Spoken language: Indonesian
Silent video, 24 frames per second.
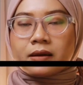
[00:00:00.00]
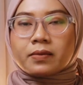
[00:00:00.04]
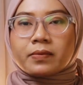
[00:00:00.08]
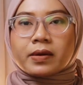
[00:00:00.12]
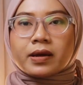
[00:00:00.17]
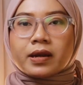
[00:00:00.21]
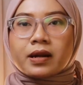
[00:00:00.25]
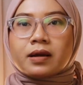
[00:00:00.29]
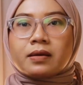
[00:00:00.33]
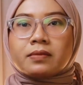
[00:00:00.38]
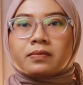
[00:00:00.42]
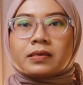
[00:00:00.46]

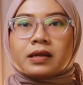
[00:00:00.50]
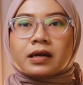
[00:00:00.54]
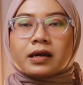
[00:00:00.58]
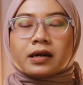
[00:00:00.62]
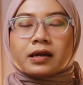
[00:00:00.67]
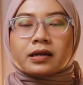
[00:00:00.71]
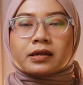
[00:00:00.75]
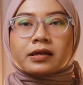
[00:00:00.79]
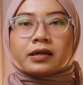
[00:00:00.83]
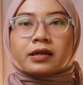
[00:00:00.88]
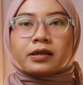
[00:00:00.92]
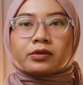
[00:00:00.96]
kamera
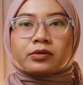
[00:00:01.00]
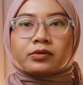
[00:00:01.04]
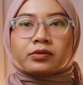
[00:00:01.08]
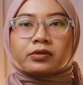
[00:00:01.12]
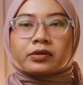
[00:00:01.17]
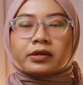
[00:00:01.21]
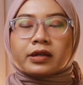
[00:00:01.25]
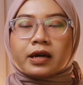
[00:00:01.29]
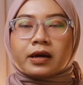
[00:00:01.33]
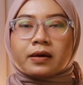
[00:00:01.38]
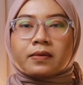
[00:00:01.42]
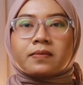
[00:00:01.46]
belakang itu
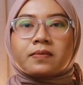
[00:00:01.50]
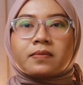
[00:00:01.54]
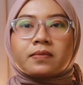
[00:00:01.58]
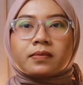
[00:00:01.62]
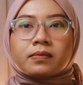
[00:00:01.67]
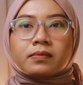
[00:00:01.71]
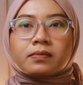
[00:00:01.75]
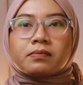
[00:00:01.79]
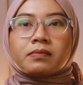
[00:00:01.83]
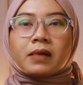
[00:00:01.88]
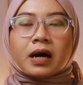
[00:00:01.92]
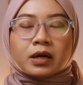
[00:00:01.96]
ya
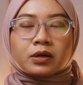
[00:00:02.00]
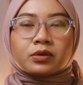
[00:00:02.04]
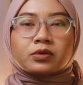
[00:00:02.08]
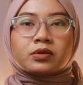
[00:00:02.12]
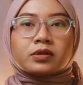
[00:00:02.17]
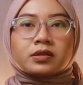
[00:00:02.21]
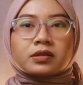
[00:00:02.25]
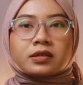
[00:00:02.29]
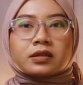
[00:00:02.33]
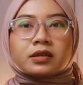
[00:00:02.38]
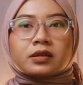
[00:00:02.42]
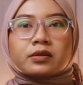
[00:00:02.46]

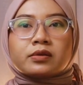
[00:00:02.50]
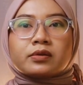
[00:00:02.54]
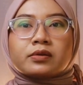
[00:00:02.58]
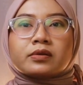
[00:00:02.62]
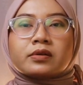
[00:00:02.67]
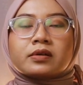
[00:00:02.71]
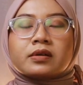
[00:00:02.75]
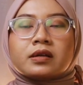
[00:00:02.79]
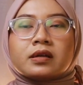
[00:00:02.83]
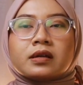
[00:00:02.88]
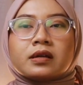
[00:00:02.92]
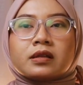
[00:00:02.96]
bagus gitu
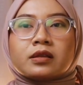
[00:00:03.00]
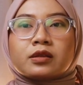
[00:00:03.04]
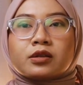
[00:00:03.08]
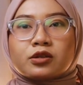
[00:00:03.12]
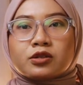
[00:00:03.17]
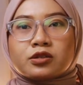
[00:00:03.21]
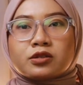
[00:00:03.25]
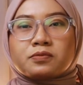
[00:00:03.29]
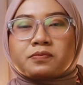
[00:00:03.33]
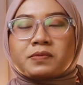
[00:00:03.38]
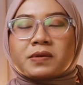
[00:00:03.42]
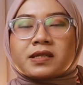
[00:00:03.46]

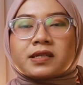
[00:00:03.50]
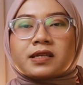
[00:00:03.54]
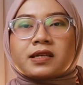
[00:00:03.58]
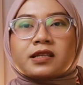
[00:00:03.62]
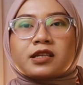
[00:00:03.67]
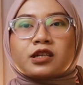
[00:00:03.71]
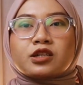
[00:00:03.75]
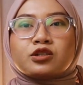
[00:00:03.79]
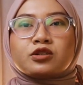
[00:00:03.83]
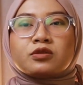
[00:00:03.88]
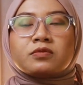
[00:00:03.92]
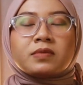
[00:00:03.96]
terus pas
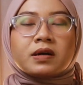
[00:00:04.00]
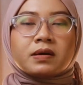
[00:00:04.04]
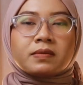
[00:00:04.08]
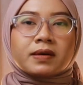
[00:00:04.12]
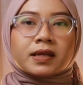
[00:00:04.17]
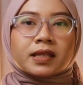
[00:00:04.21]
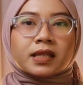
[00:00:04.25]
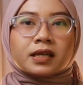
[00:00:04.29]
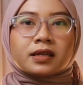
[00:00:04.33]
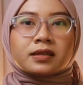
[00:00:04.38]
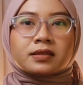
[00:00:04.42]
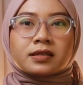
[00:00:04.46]
kita coba
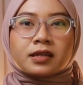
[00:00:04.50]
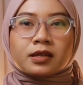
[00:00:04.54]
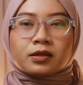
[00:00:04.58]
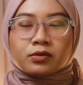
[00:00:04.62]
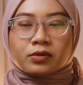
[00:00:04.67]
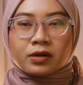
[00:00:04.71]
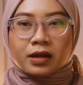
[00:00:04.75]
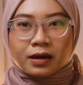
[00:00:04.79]
matiin satu